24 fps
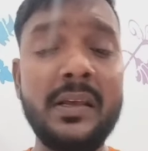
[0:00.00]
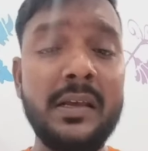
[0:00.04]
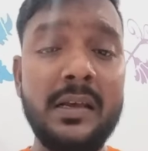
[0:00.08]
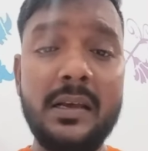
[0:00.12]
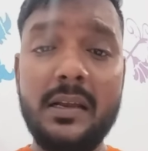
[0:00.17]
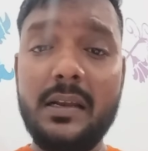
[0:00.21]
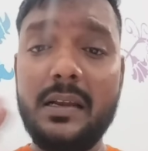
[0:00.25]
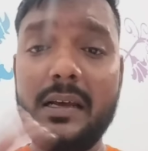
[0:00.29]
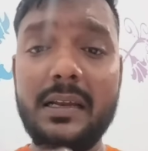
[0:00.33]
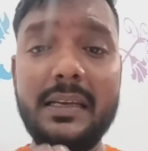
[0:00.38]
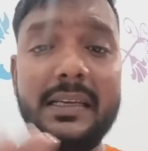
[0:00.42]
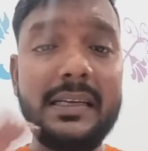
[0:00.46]

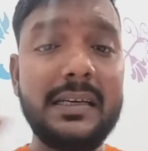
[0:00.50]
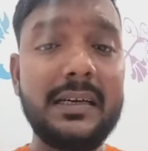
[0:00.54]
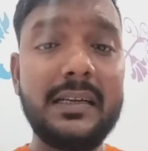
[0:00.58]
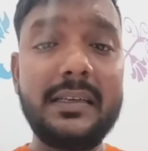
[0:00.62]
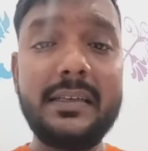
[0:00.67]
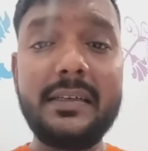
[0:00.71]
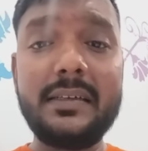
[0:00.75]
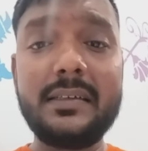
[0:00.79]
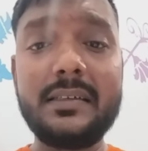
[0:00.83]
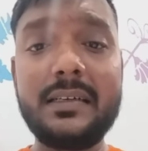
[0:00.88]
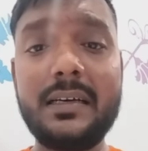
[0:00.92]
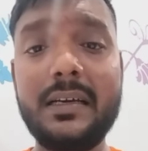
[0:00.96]
लाली
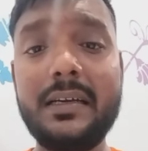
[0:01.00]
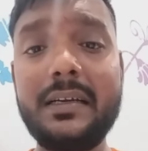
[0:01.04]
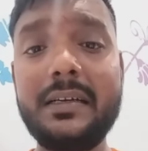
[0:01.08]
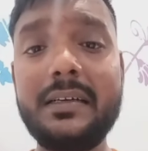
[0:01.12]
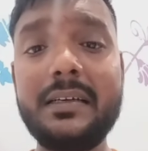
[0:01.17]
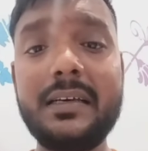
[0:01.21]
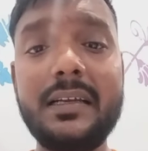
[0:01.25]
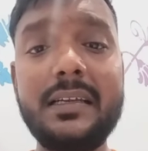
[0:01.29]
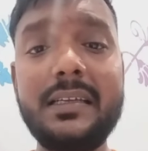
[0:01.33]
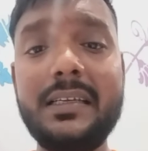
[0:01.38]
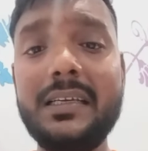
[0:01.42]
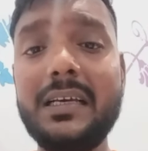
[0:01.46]
खली खरीद
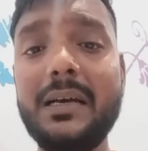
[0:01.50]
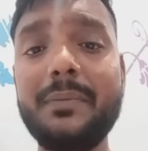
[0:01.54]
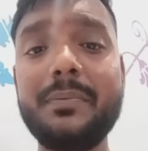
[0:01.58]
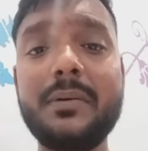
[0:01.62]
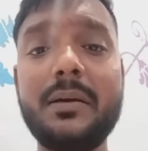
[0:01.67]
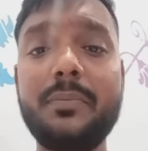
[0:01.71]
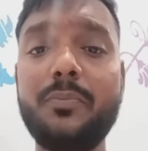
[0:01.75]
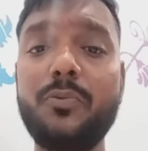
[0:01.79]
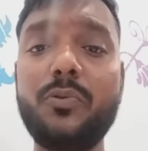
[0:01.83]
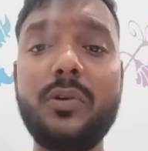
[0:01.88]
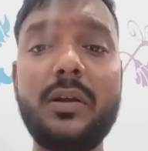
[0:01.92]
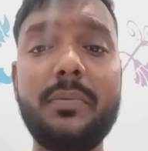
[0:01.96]
डाली आपका
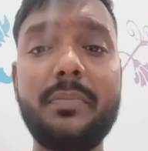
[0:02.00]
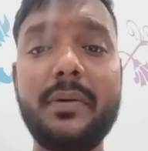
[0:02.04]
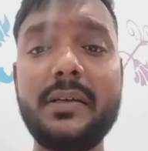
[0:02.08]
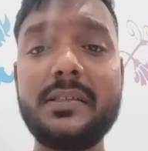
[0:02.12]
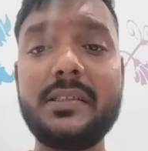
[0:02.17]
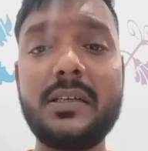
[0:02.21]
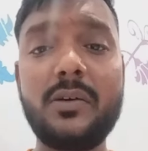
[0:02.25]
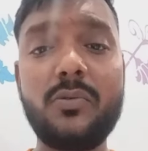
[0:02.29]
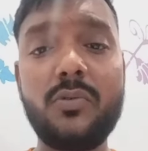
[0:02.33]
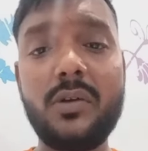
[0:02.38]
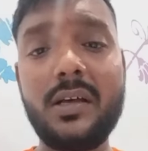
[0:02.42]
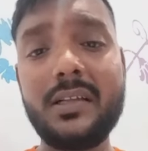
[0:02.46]
पूरा
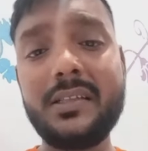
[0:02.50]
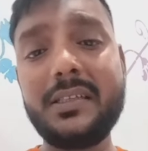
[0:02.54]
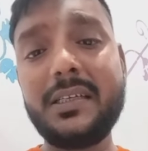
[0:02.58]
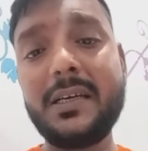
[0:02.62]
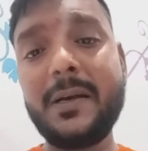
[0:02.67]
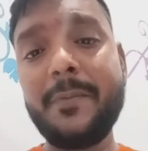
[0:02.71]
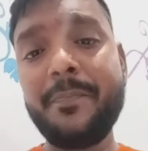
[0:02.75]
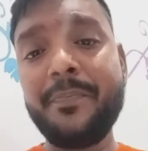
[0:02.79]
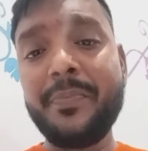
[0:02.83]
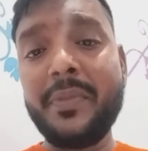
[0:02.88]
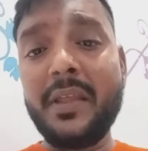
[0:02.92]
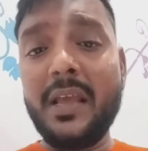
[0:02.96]
पैसा उड़ा दिया
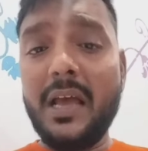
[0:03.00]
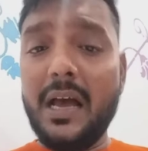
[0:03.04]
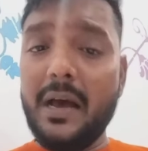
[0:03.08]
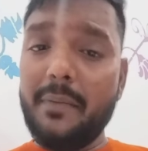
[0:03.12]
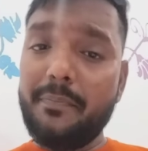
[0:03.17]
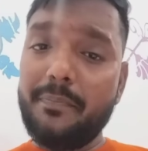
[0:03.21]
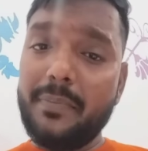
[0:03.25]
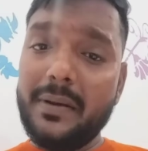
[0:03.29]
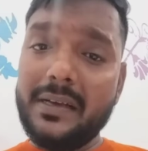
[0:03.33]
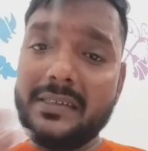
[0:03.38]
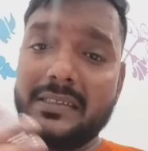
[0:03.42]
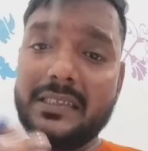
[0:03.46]
अब
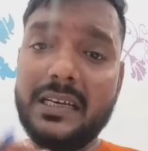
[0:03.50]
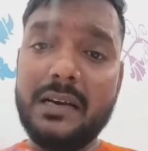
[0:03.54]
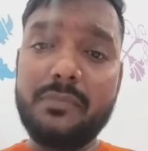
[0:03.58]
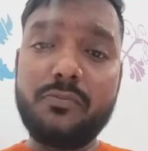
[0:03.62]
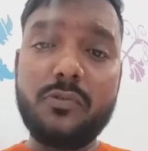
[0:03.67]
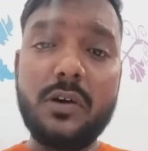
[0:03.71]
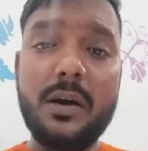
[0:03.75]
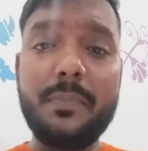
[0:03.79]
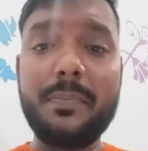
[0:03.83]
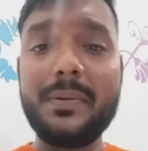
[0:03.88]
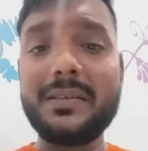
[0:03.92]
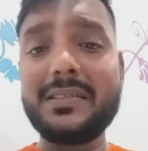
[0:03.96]
पैसा आप
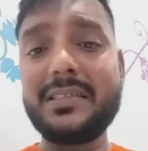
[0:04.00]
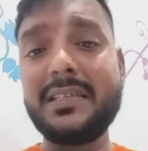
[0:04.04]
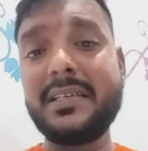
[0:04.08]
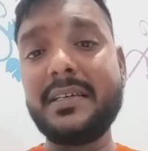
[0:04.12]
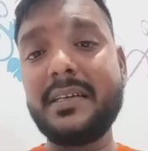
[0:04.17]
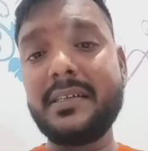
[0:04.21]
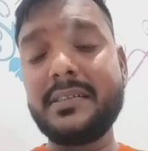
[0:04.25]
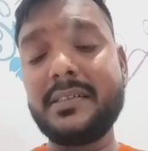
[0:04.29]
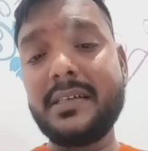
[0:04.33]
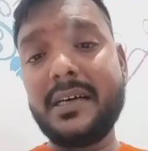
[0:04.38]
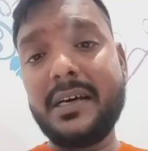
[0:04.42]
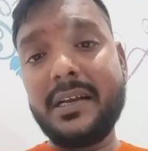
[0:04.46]
वापस लेना
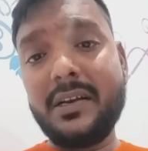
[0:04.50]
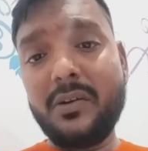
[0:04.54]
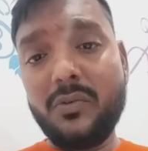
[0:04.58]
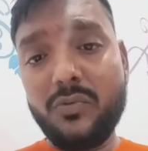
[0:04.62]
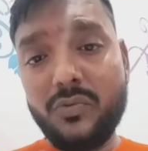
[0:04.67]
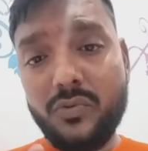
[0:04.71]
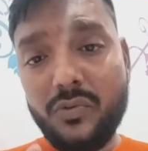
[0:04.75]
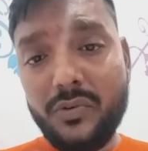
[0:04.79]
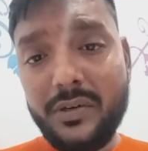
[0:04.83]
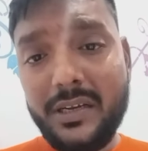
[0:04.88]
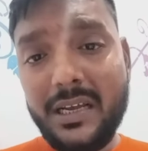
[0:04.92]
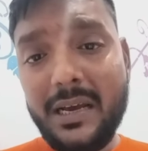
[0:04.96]
चाह रहे हो
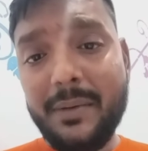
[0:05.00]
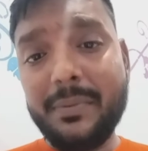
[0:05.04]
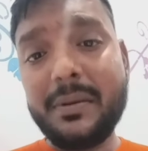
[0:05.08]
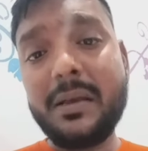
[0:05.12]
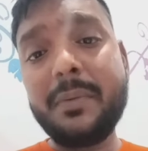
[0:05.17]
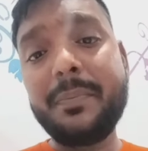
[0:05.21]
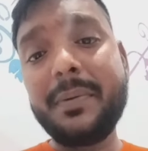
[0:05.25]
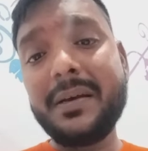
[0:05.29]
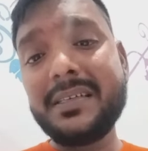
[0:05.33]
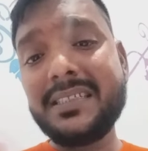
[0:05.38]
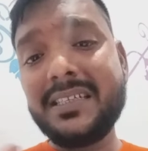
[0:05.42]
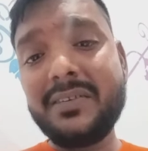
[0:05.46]
उन्होंने आपके
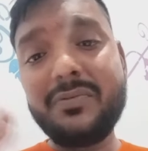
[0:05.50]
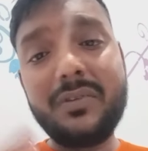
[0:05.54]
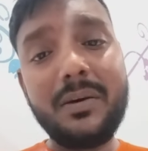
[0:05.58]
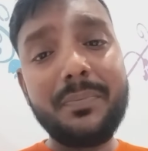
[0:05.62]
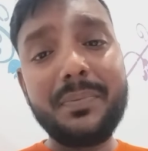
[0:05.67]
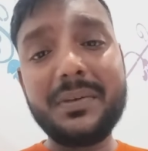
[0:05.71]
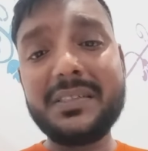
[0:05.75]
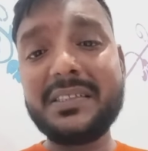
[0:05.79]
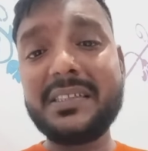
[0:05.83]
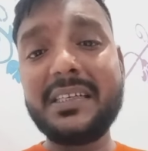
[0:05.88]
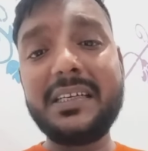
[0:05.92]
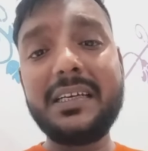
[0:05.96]
पैसे
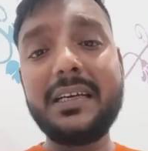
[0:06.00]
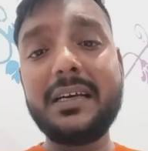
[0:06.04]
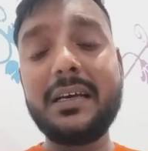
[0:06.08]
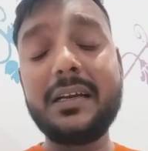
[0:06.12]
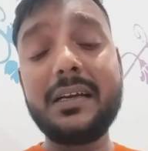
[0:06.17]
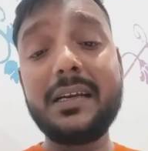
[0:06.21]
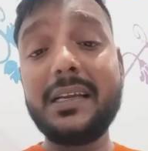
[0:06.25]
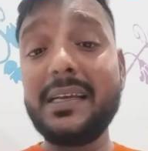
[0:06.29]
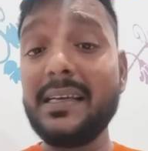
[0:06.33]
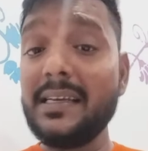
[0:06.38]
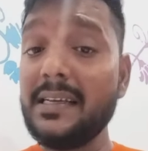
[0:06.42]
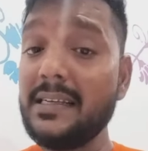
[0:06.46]
वापस नहीं
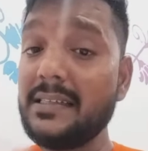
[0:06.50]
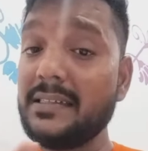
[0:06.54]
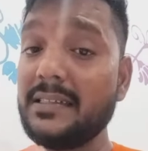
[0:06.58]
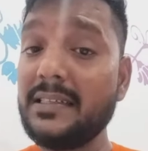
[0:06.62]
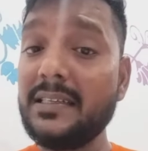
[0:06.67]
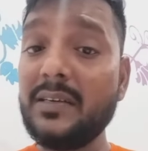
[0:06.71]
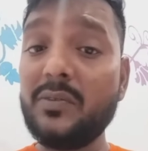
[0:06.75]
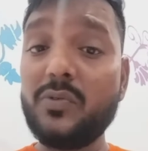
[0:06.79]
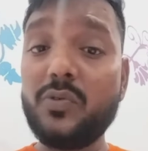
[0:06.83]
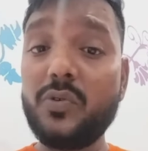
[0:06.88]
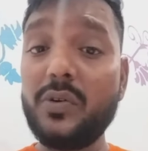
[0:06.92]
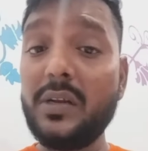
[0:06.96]
करने इसलिए
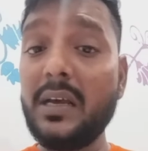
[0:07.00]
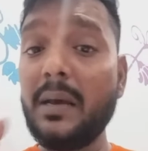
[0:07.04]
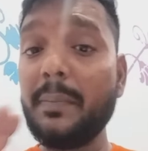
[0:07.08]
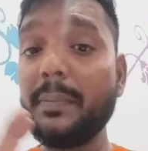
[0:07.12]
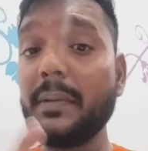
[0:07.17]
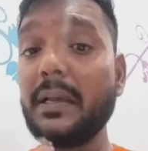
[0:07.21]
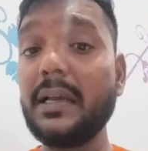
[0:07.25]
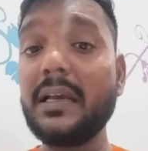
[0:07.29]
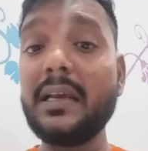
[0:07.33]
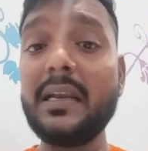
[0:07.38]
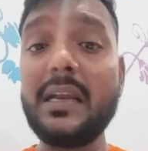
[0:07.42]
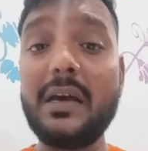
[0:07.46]
उन्होंने
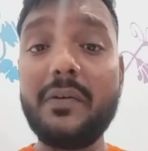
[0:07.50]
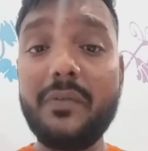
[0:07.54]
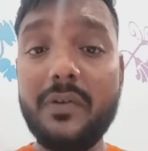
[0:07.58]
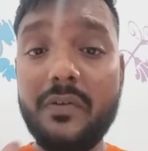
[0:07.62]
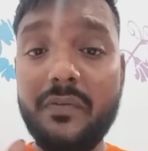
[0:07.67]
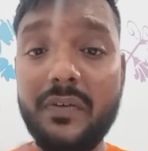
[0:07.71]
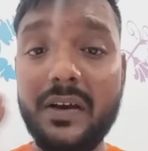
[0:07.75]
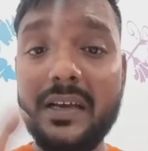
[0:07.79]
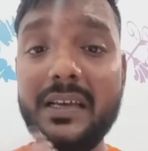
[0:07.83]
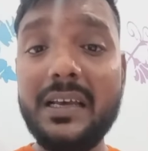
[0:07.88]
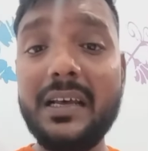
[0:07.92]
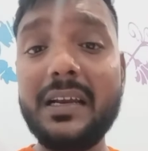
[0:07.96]
आपके खिलाफ एफ
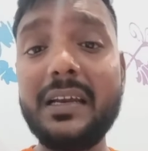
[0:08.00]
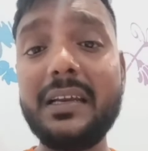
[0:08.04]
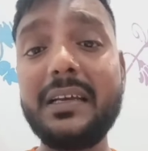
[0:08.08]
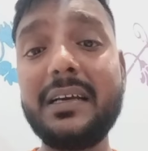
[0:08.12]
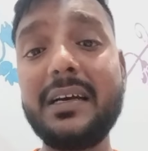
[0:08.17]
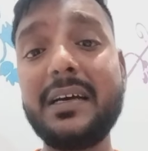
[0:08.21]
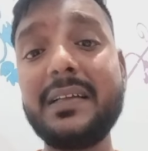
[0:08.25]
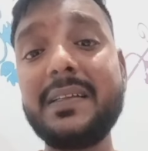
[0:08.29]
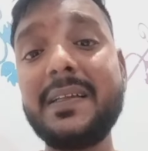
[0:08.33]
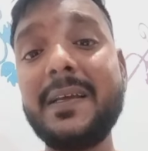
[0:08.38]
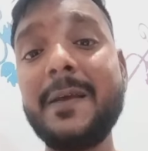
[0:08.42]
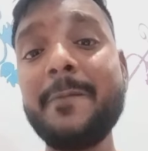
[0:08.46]

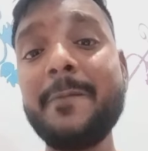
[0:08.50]
लिखा दी